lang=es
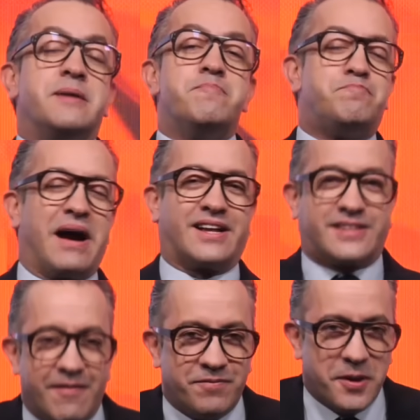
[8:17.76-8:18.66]

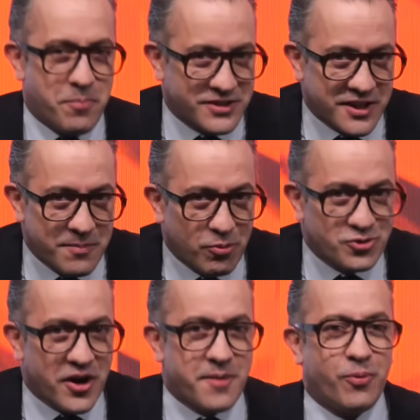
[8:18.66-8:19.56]
Impactante. Pues desde el
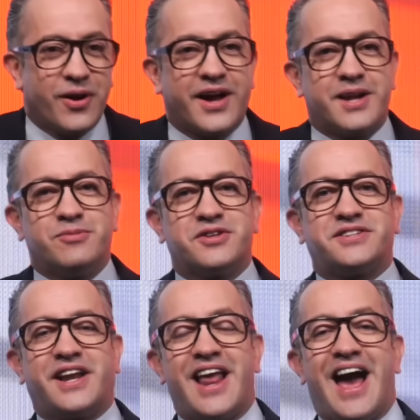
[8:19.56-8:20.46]
Pulso de la República queremos
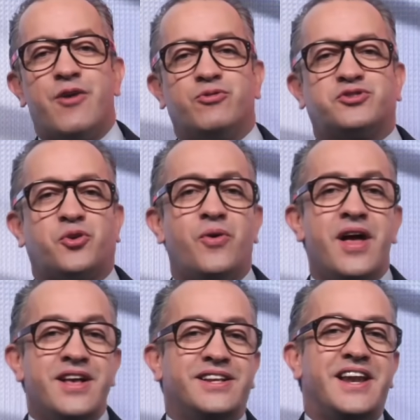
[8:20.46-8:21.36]
decirle a nuestro
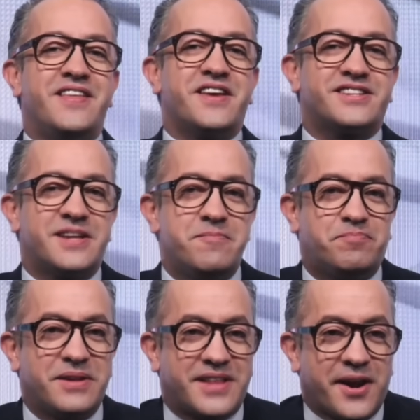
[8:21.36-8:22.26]
líder
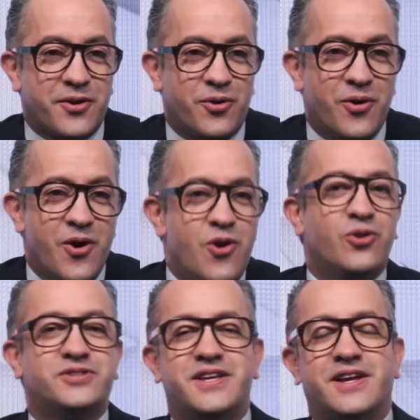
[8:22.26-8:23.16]
sempiterno lo
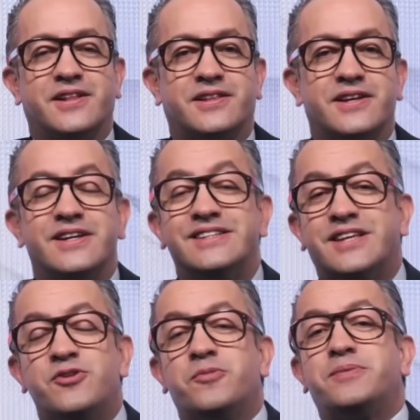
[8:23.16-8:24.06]
siguiente.
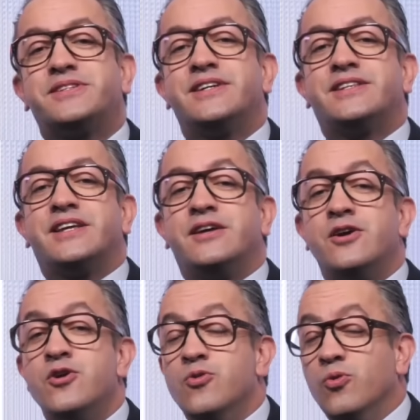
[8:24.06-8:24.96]
Señor presidente,
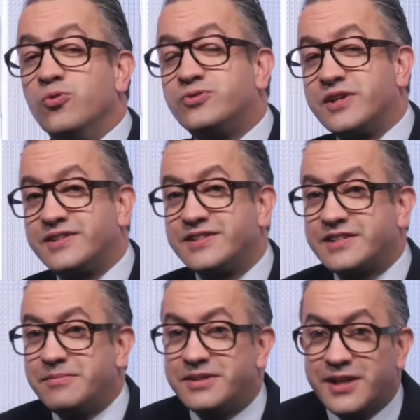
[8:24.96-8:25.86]
usted se
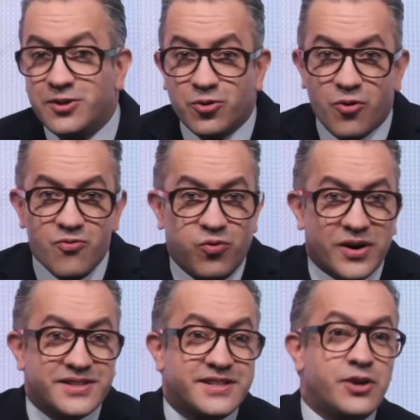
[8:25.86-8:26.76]
está metiendo con
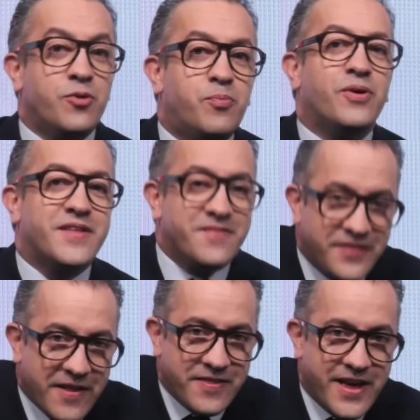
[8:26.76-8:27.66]
fuerzas que no puede
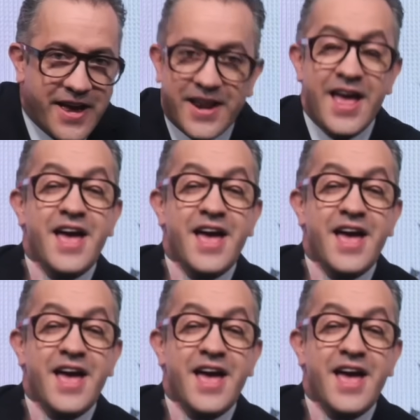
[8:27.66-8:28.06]
entender.